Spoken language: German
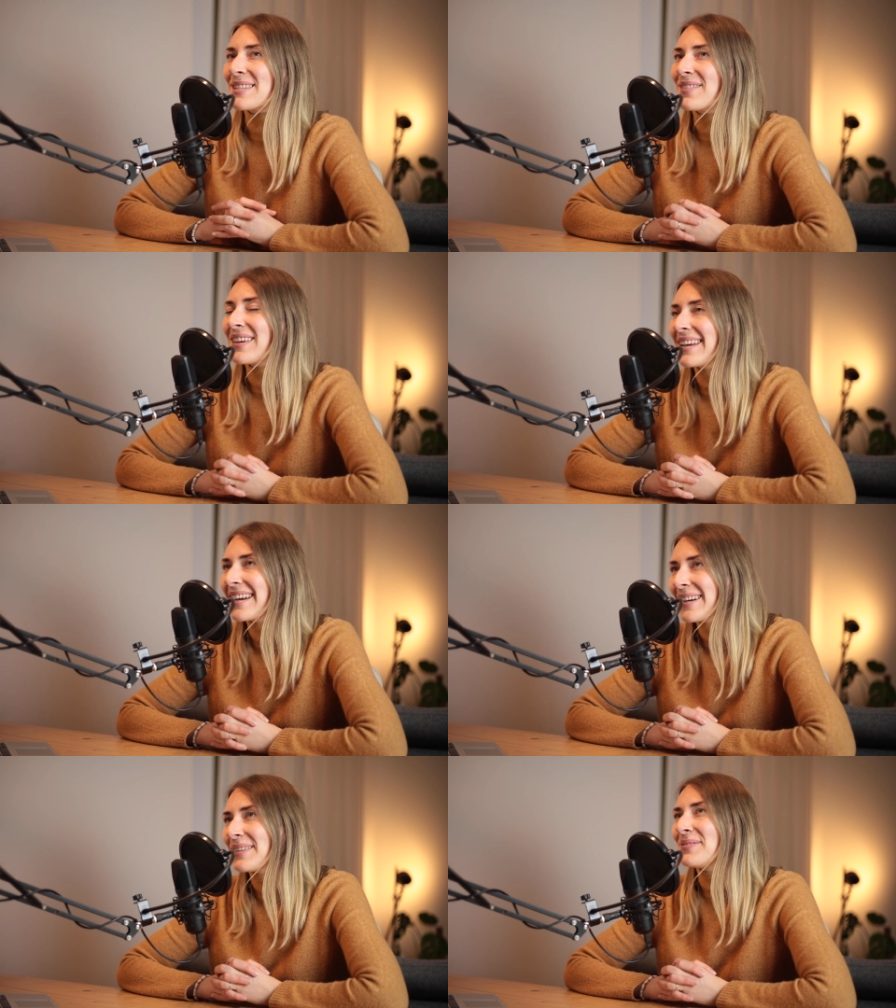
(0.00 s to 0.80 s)
Deswegen
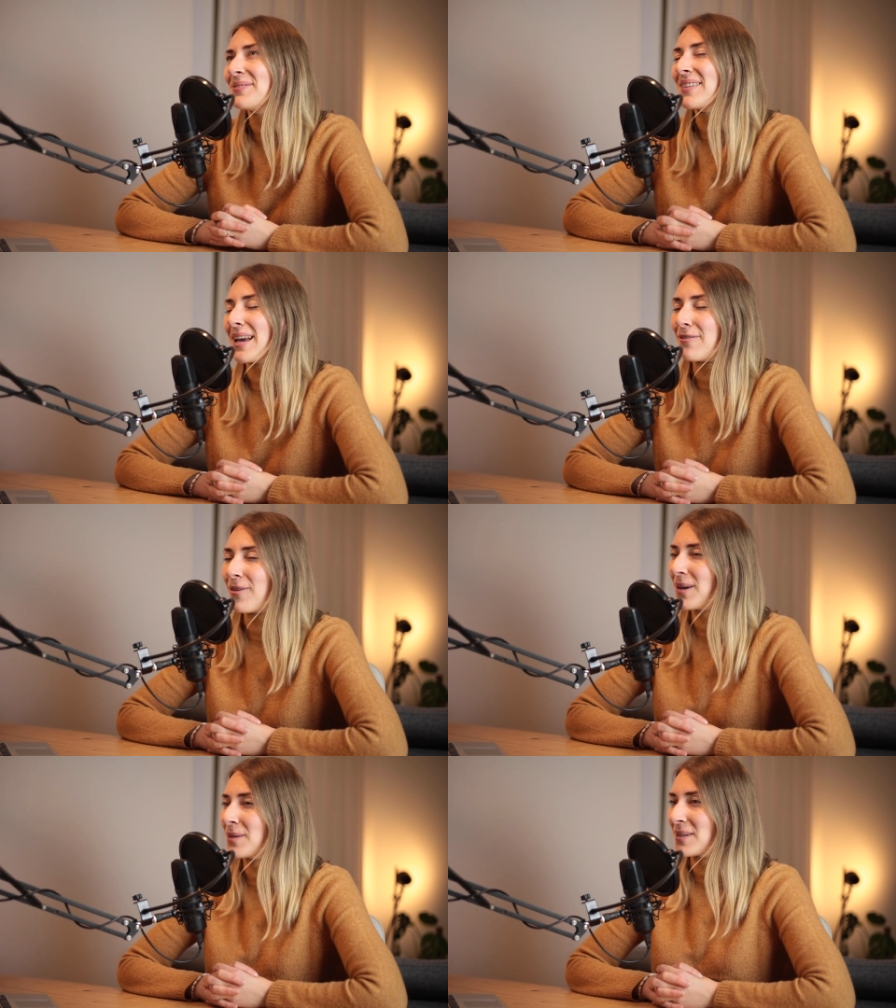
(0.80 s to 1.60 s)
ähm, ja,
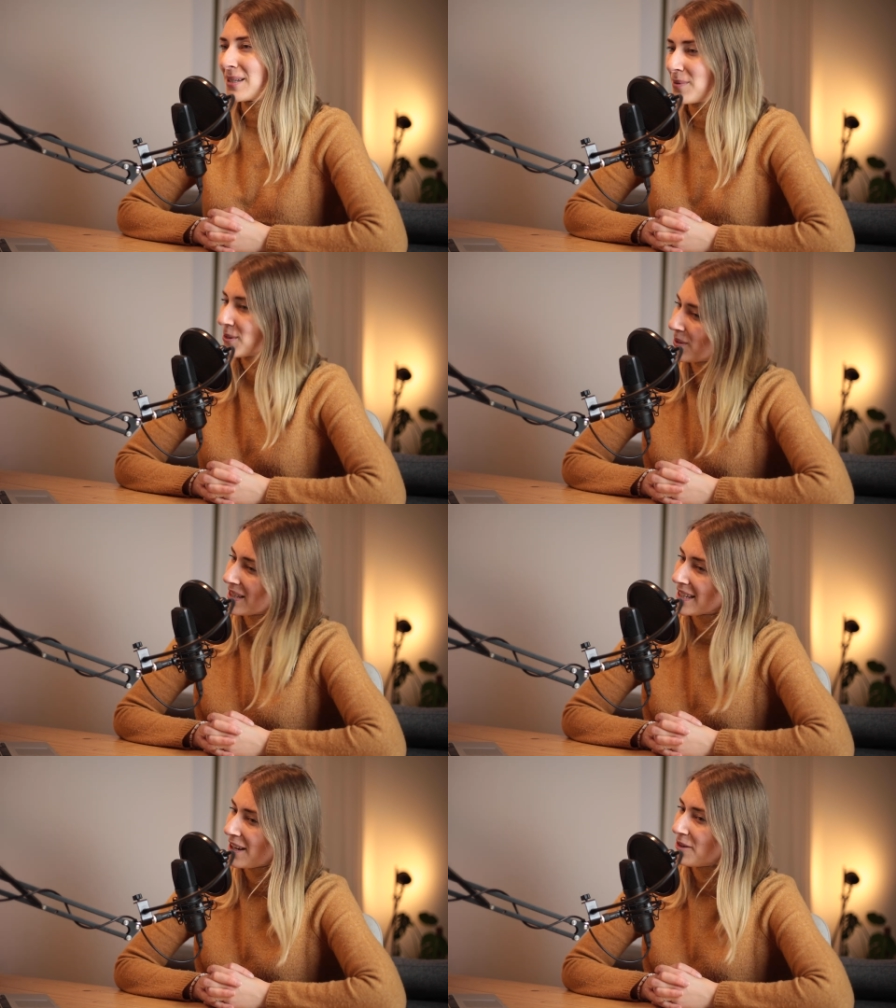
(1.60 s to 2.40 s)
freue ich mich da
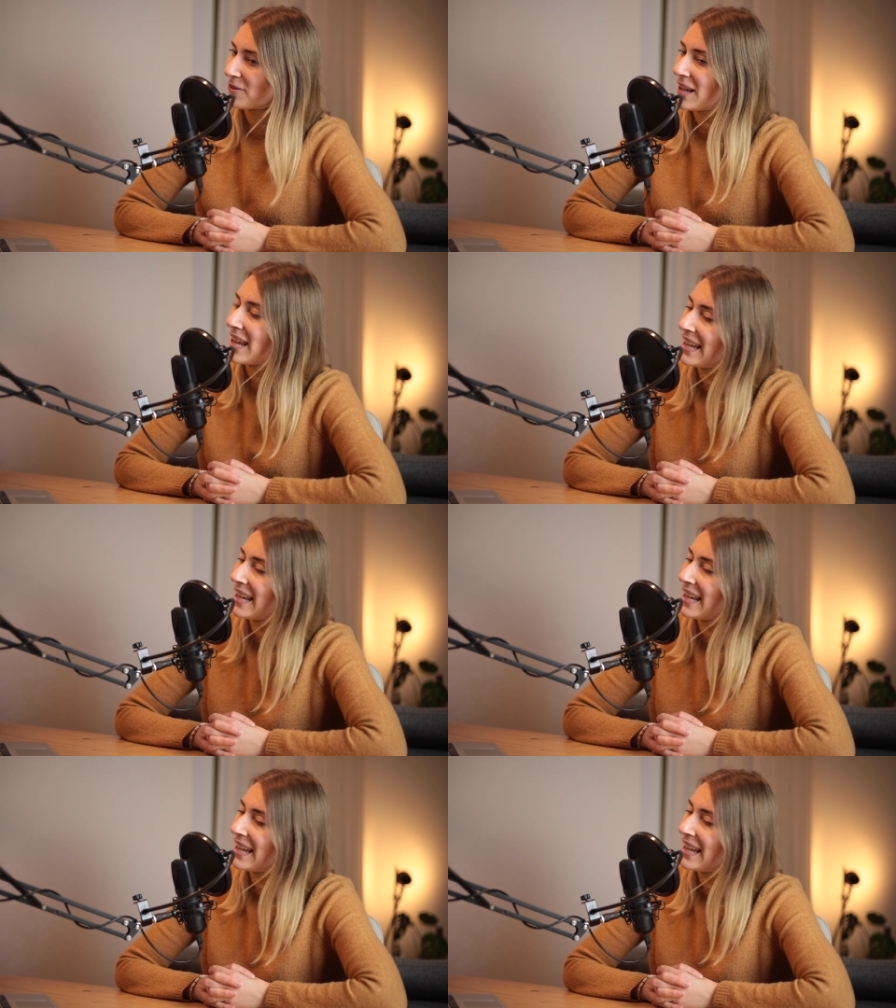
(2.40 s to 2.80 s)
persönlich drauf.